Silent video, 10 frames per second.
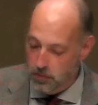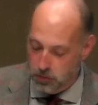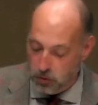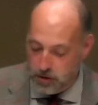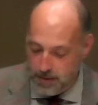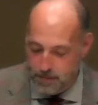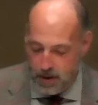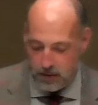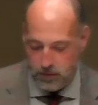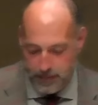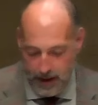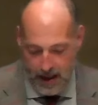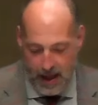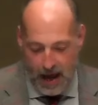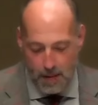pseudonyme, pardon,
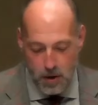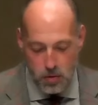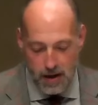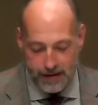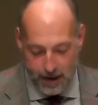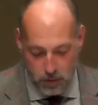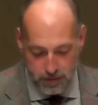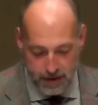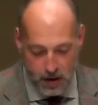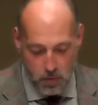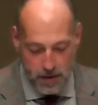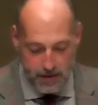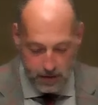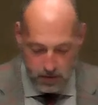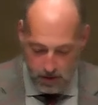un manuel qui est consacré au
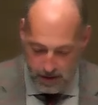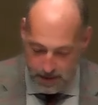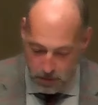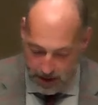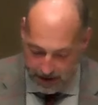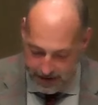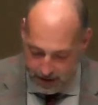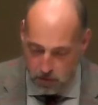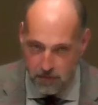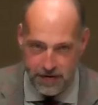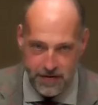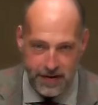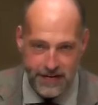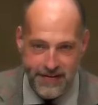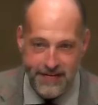métier de limonadier,
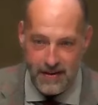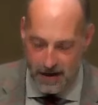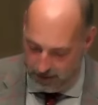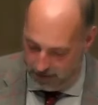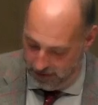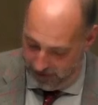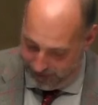confiseur et distillateur.